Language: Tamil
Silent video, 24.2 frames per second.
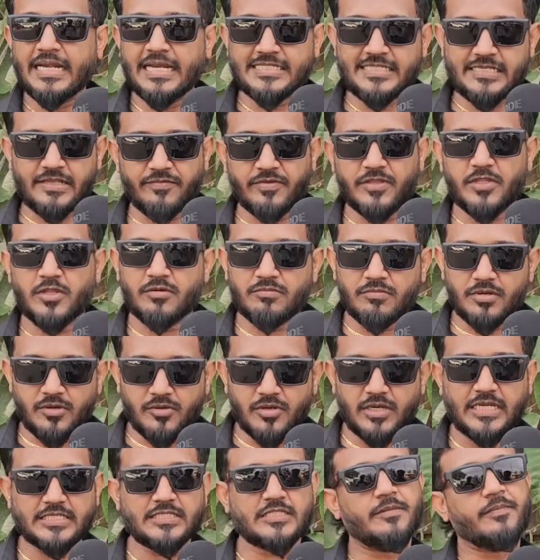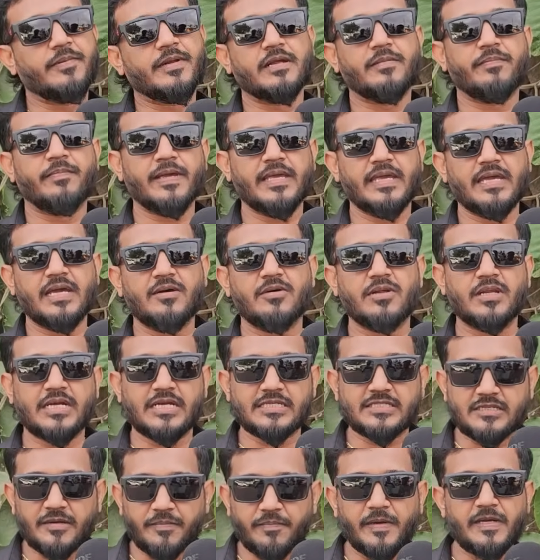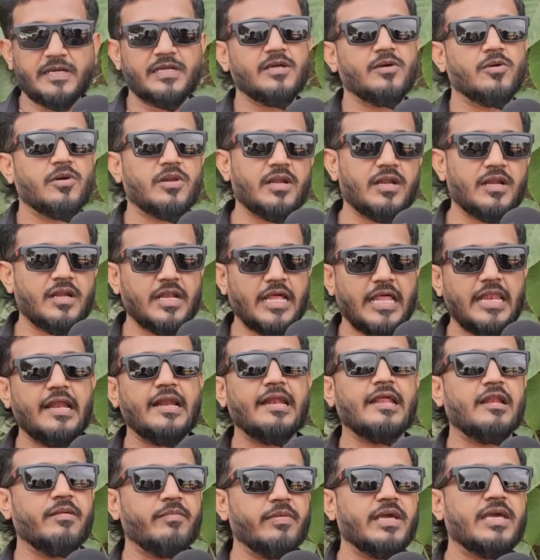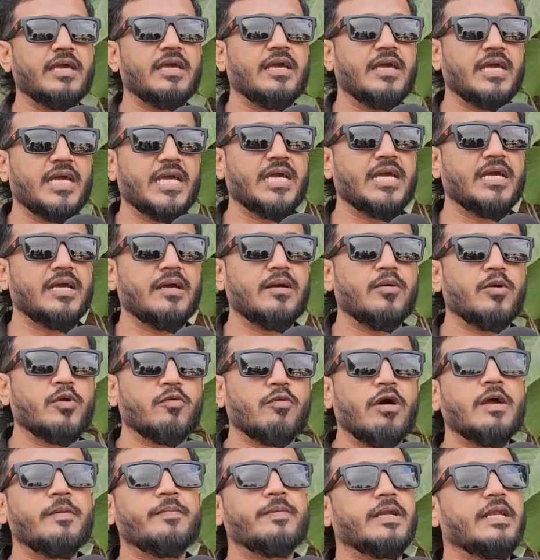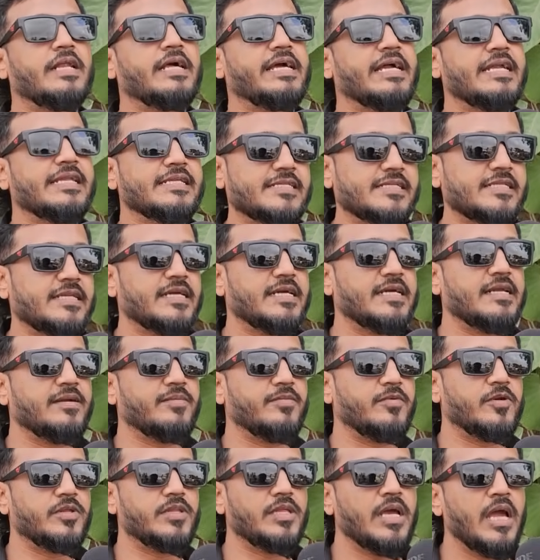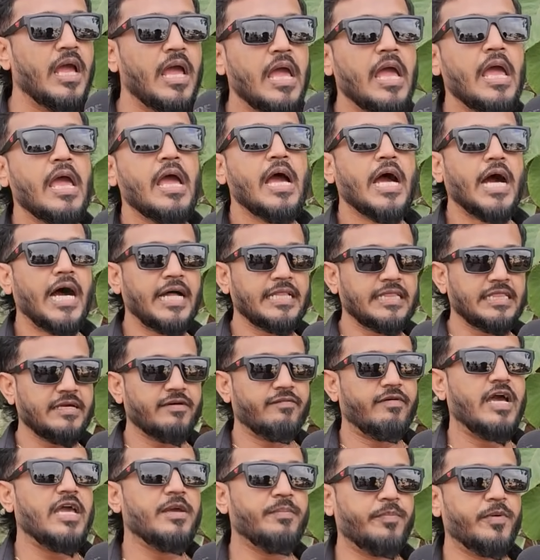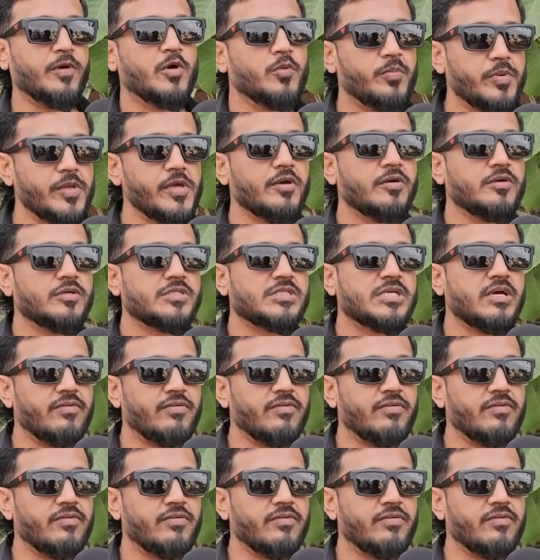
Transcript: நிக்சன் வந்து ரொம்ப ஒரு கஷ்டப்படுற பையன் ஒரு கஷ்டப்பட்டு ஒரு நல்ல நிலைமைக்கு ஒரு வாய்ப்பு நல்லா கிடச்சிருக்குன்னும் பொழுது அந்த வாய்ப்பை உபயோகித்து